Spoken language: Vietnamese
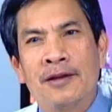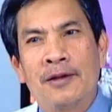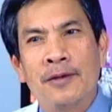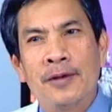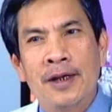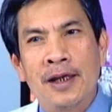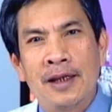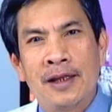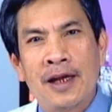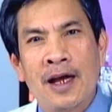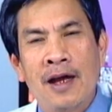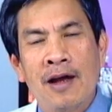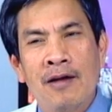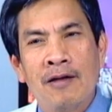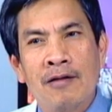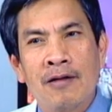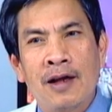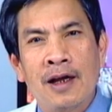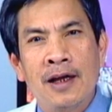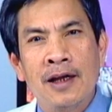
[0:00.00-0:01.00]
tùy
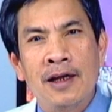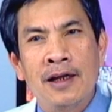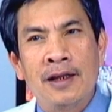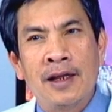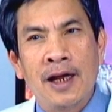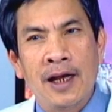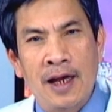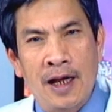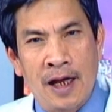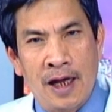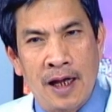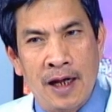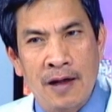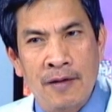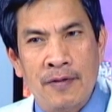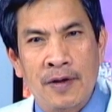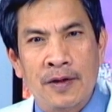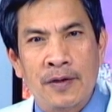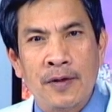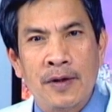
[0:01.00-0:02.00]
theo cái thế hệ
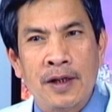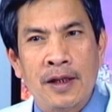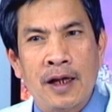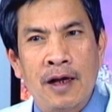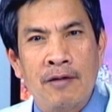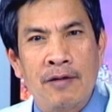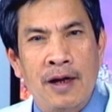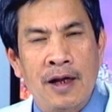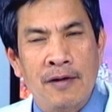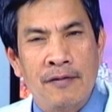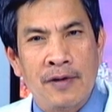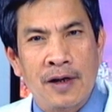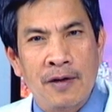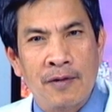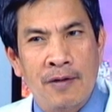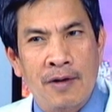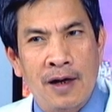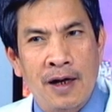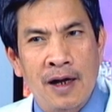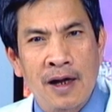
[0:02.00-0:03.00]
và tùy theo nền văn
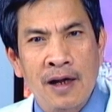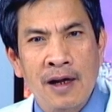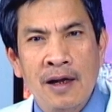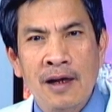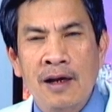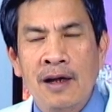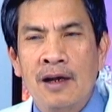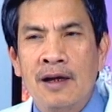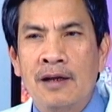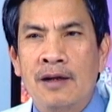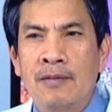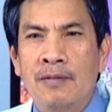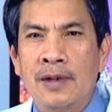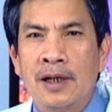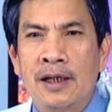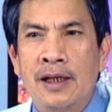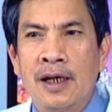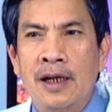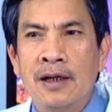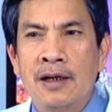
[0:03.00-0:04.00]
hóa, chúng
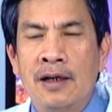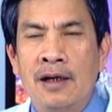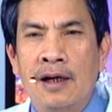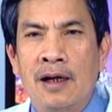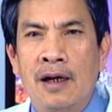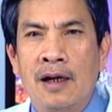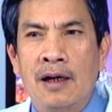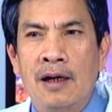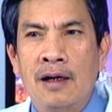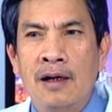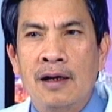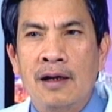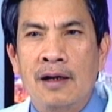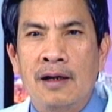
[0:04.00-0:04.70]
ta thấy rằng là